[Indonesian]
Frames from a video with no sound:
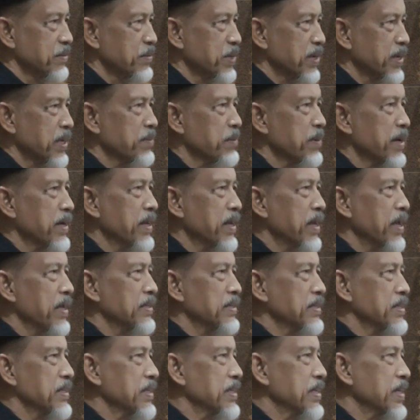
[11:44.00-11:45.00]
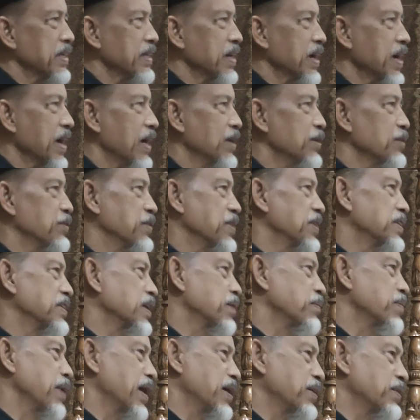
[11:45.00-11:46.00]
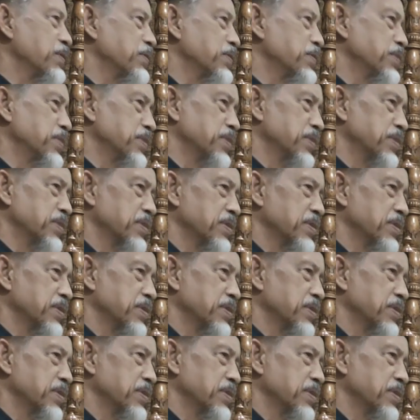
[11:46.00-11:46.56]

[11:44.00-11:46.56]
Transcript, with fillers: Bagaimana etika yang harus kita bangun?